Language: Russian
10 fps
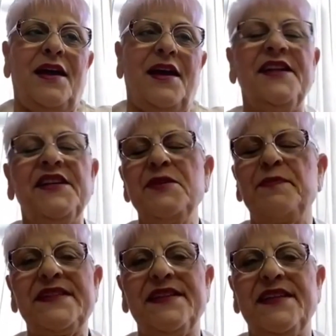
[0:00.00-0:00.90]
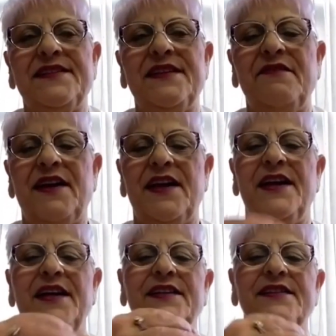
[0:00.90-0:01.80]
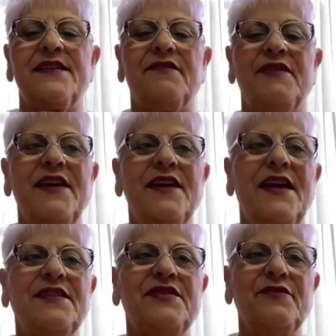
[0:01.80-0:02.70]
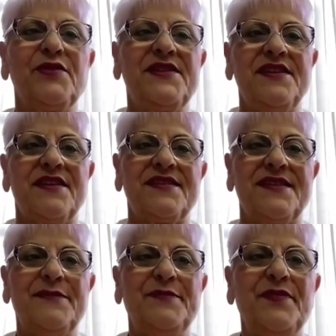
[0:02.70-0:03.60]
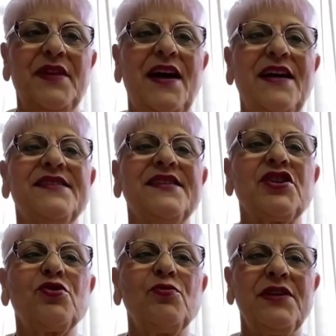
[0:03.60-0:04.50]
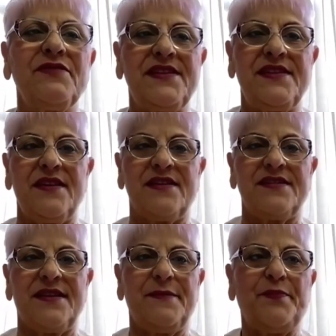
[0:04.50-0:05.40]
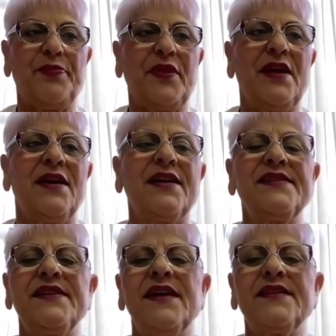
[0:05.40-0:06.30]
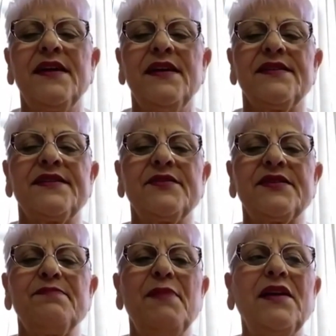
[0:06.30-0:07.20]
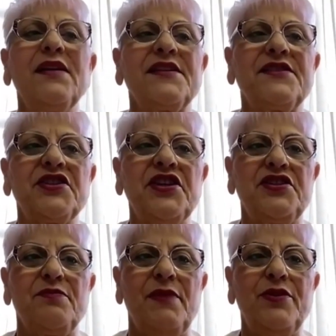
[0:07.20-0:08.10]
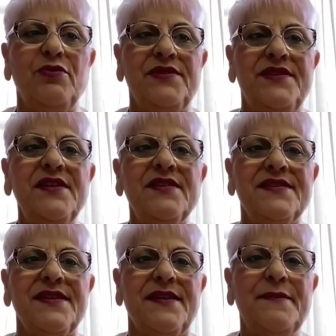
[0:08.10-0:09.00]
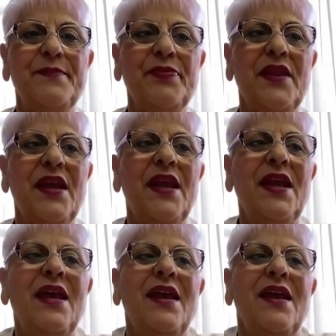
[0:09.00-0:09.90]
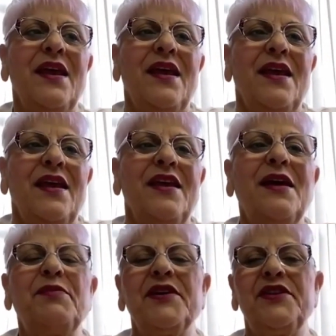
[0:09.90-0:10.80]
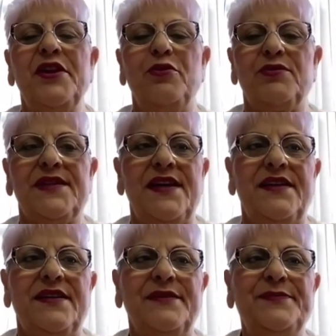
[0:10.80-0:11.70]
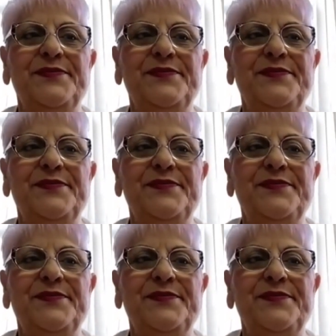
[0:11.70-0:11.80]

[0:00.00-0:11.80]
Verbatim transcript: Это не простые слова, это слова от всего сердца, от зажженного сердца. Разият за, смогла зажечь мое сердце, и я благодарю ее за это.